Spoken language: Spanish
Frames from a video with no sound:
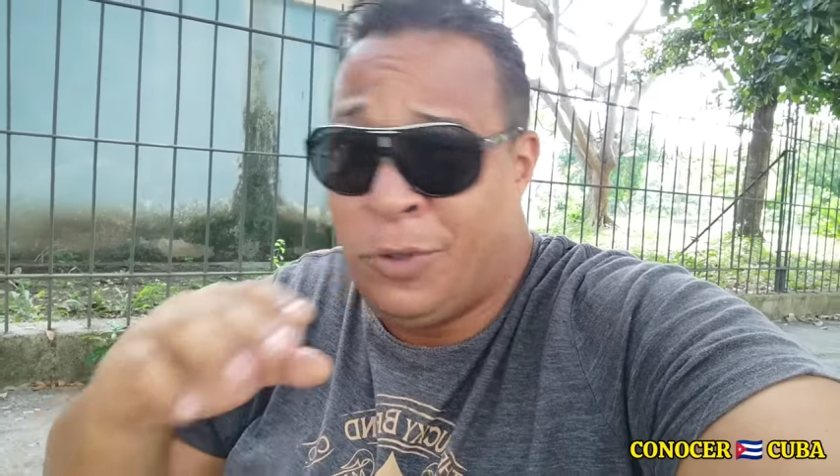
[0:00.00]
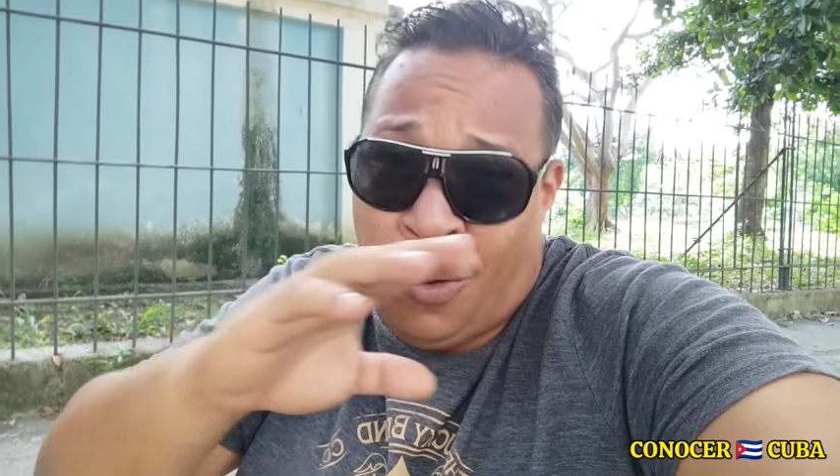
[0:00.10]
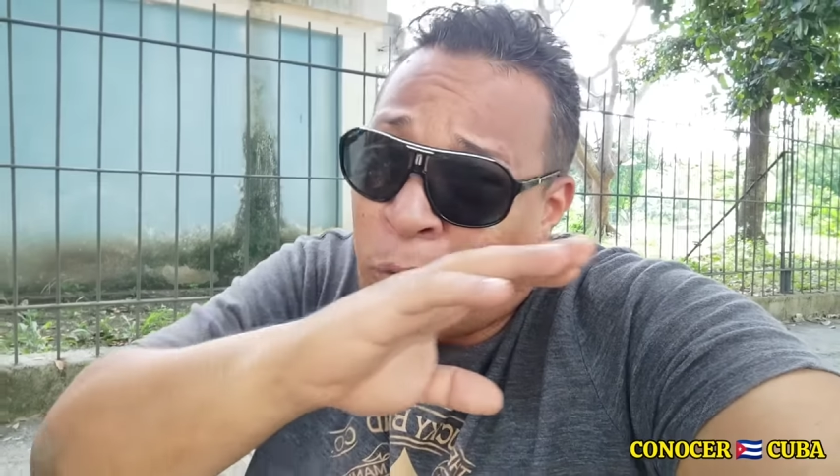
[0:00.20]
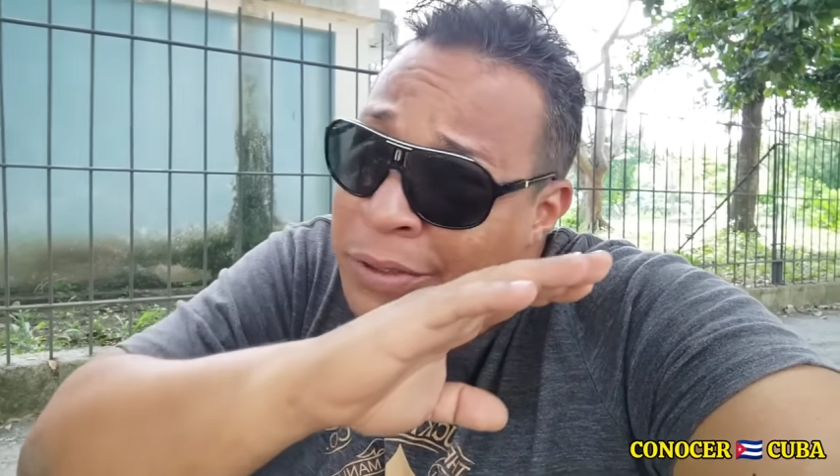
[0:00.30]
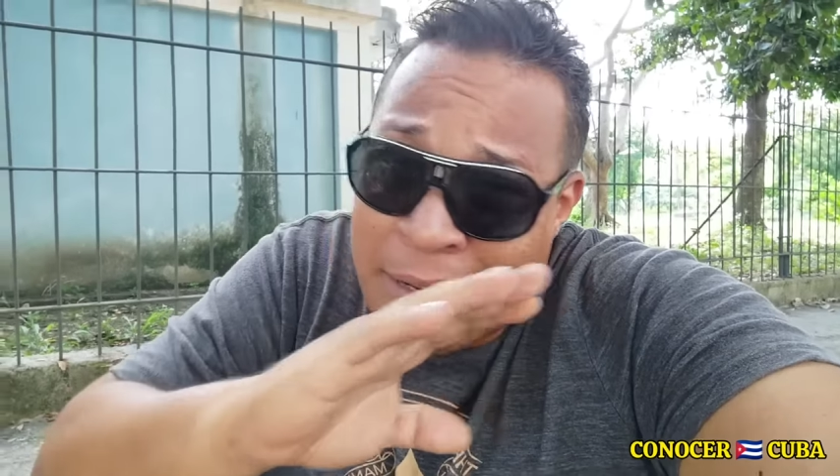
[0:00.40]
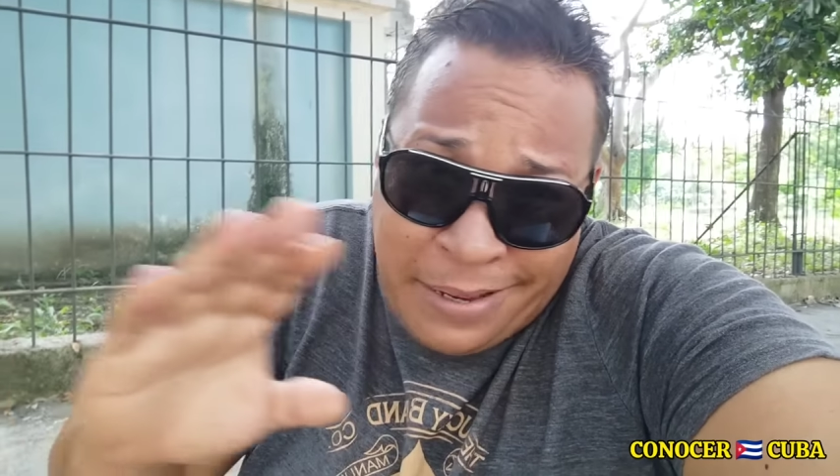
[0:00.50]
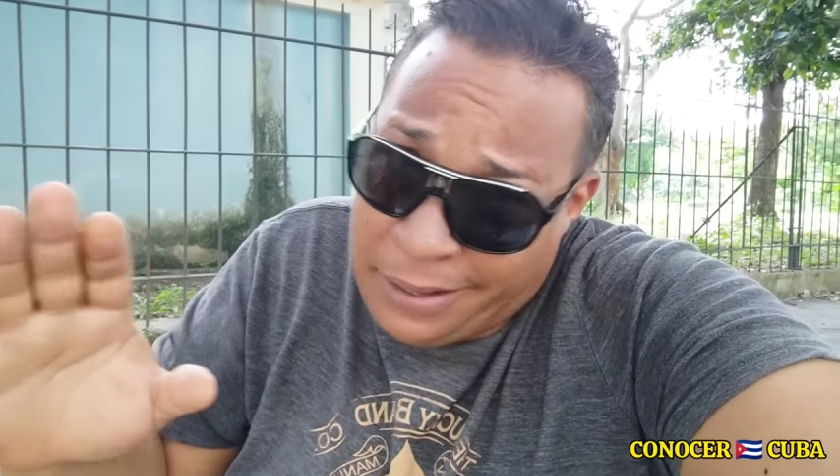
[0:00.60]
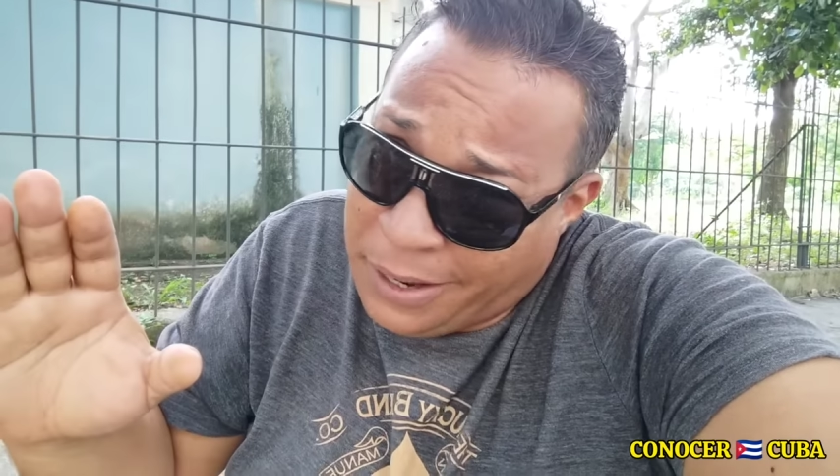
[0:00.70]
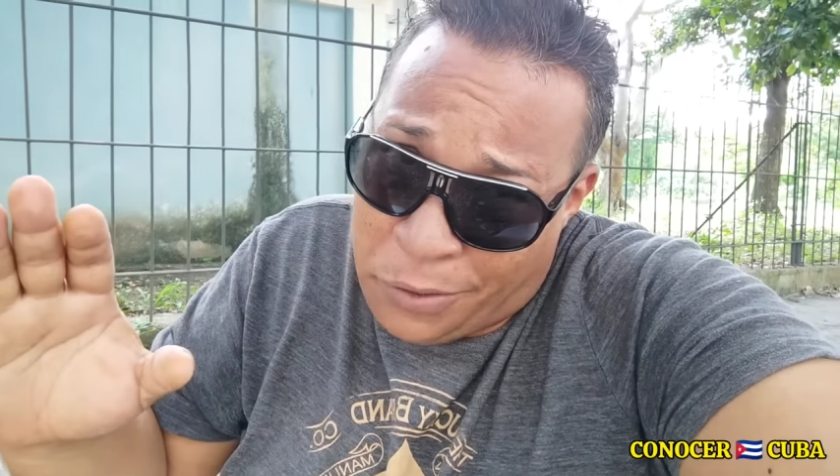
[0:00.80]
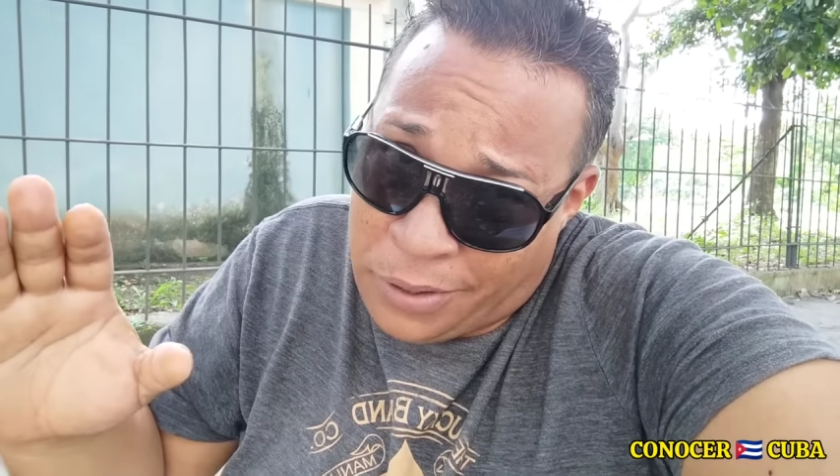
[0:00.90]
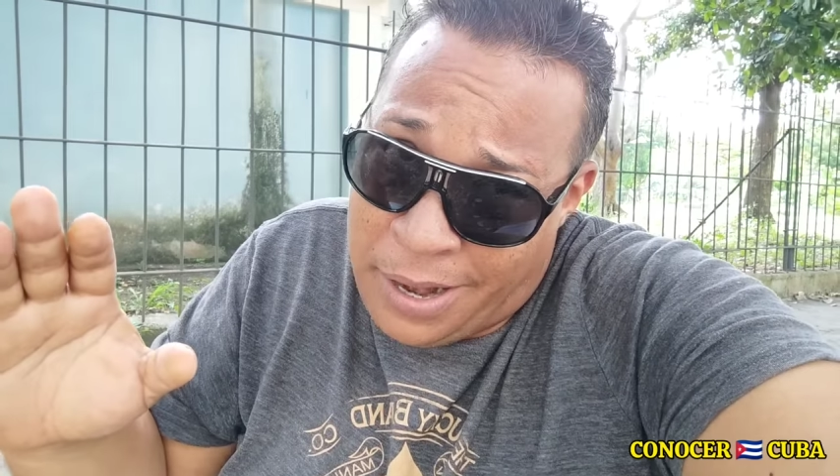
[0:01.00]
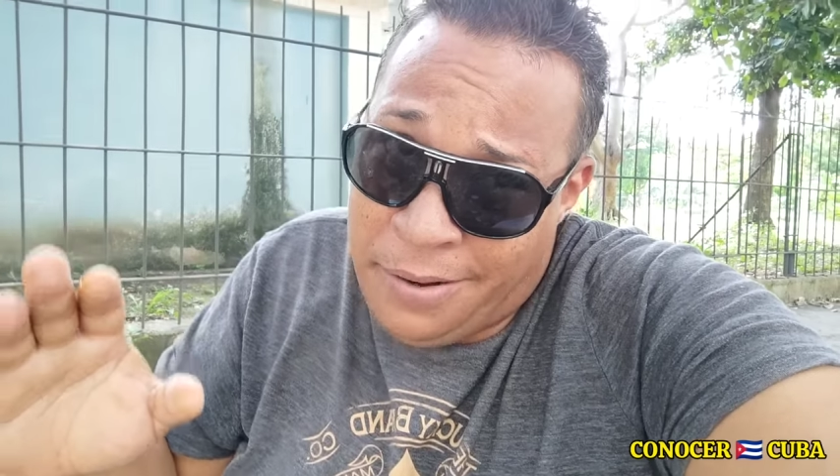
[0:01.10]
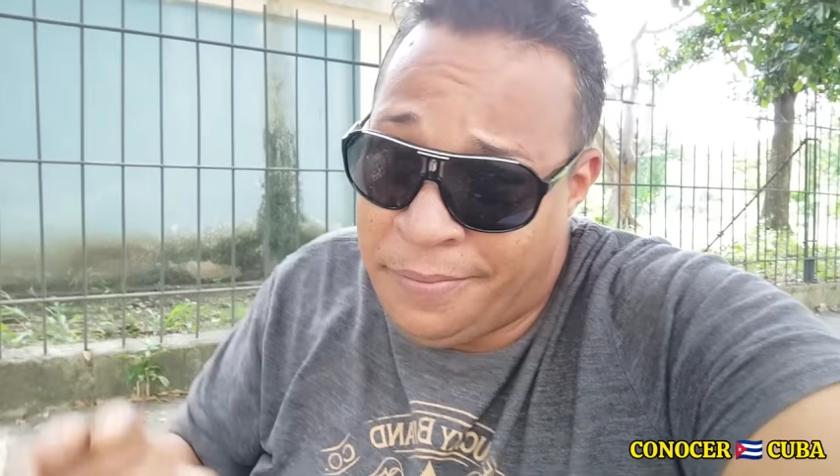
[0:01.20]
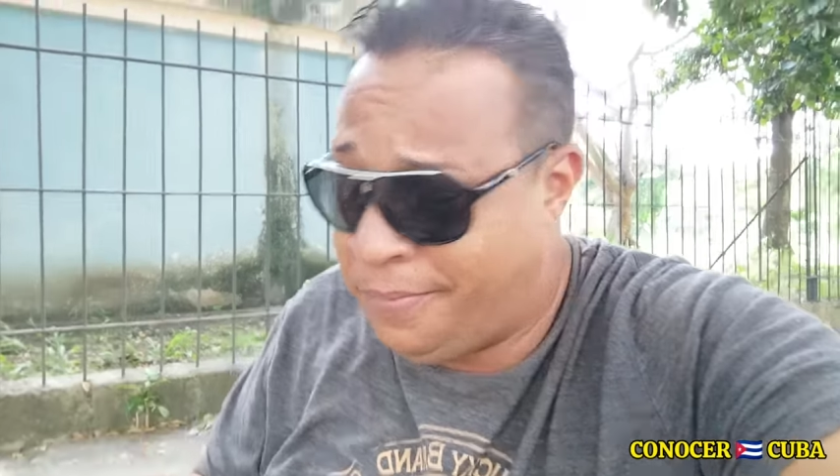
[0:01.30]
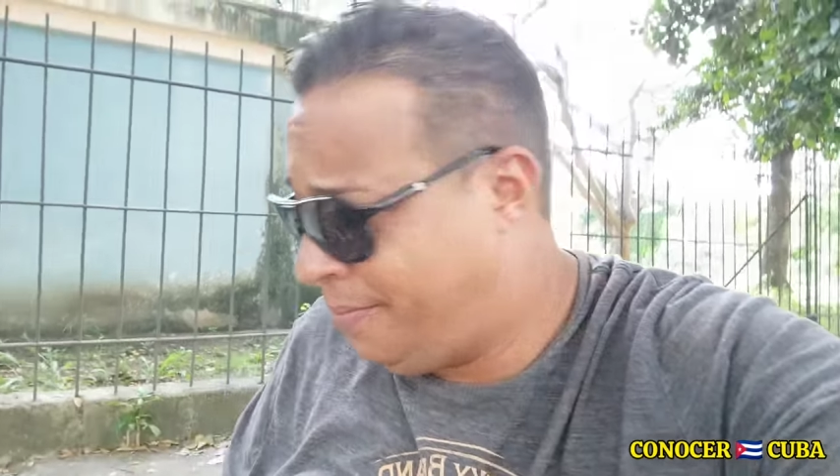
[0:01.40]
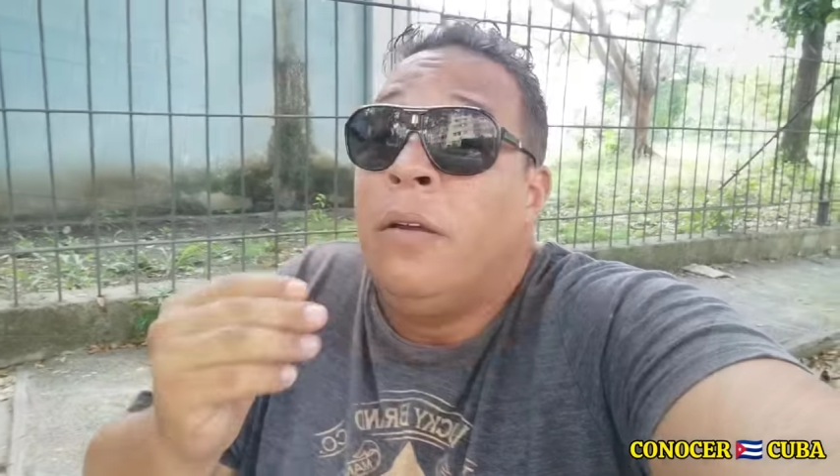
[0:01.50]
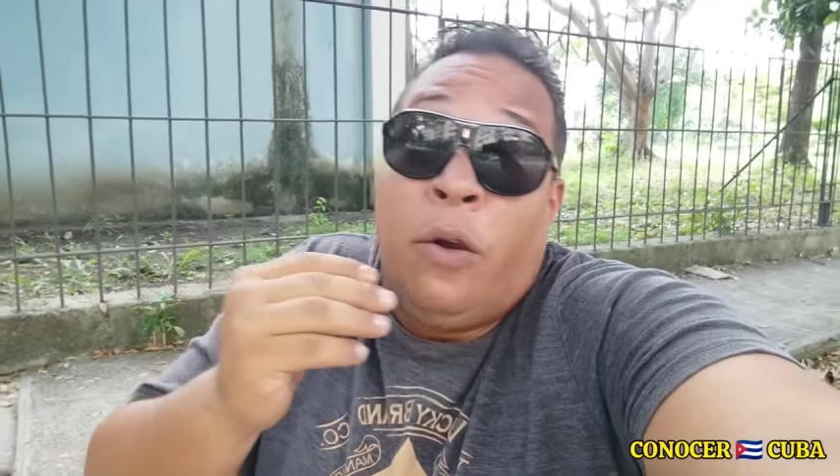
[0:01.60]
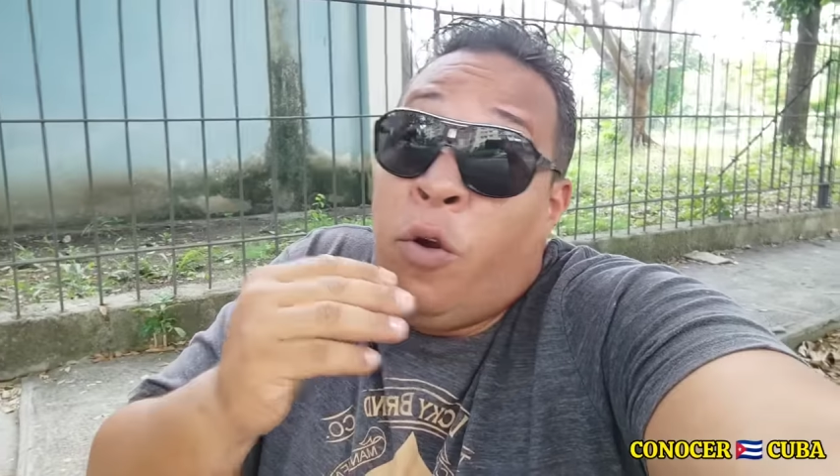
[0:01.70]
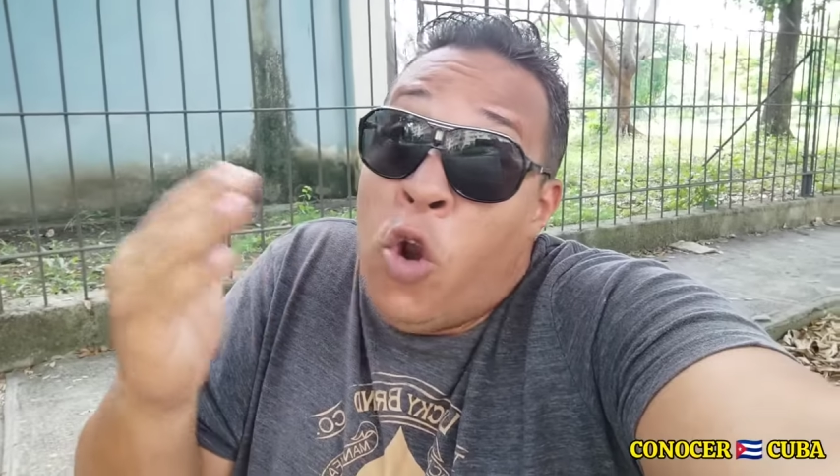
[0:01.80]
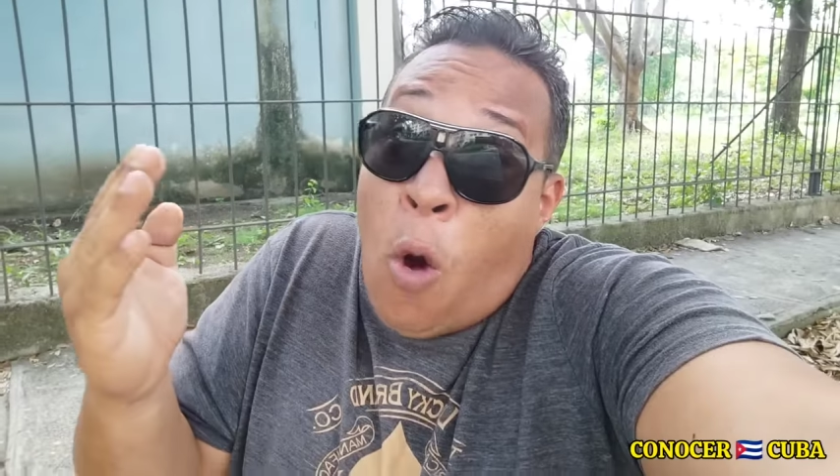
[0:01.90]
No, no, un desastre total.
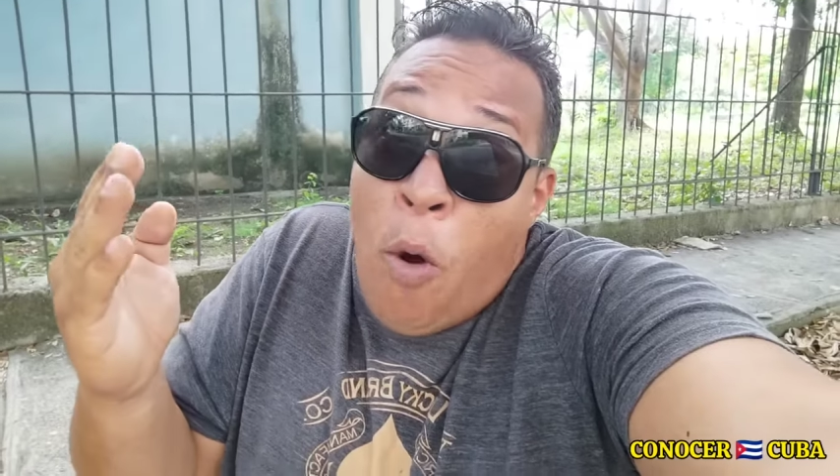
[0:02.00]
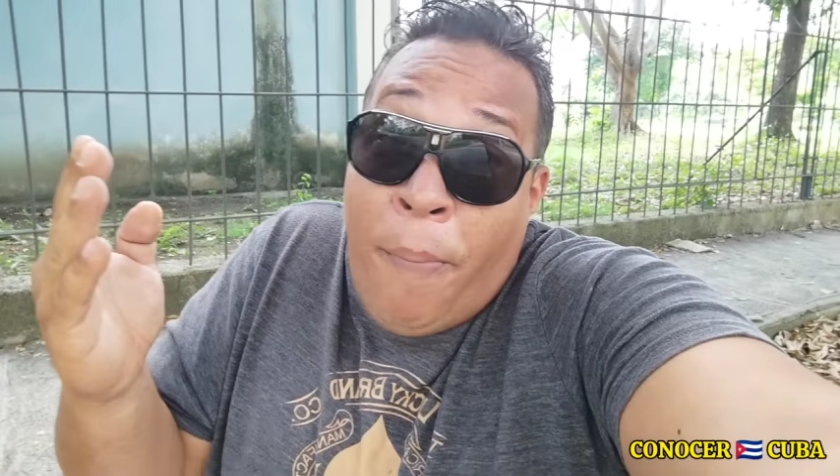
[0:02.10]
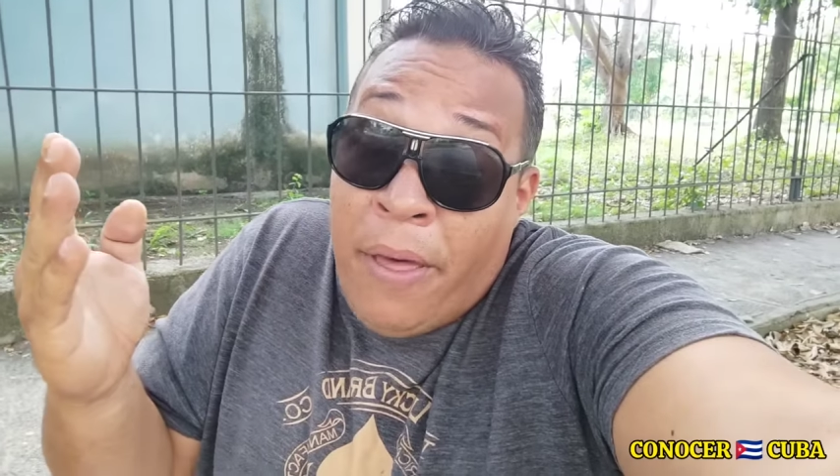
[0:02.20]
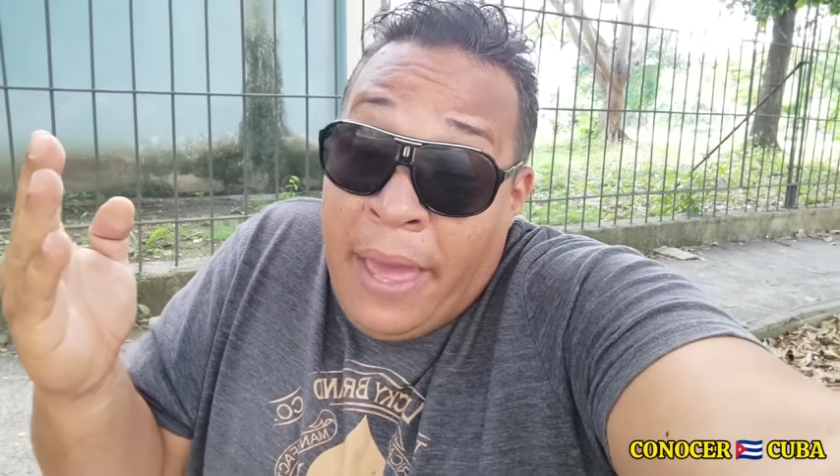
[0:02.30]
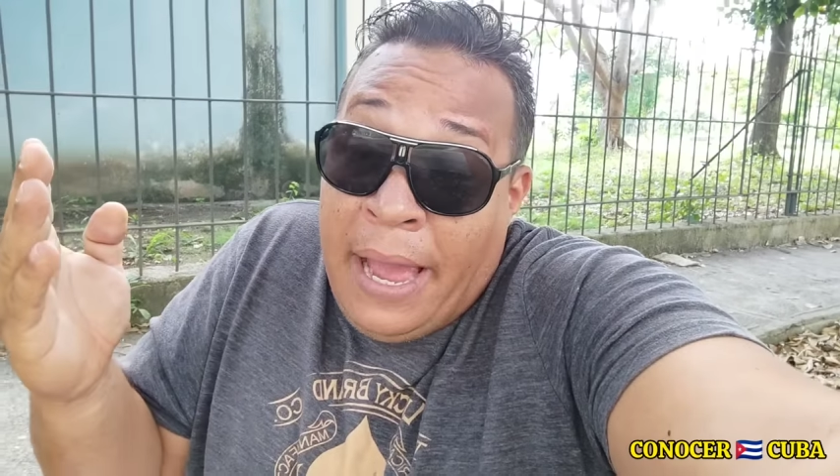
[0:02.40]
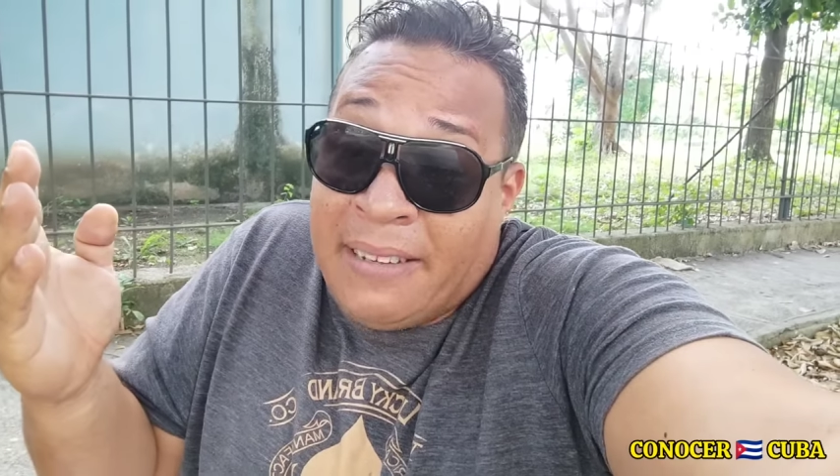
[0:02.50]
No me hospedé en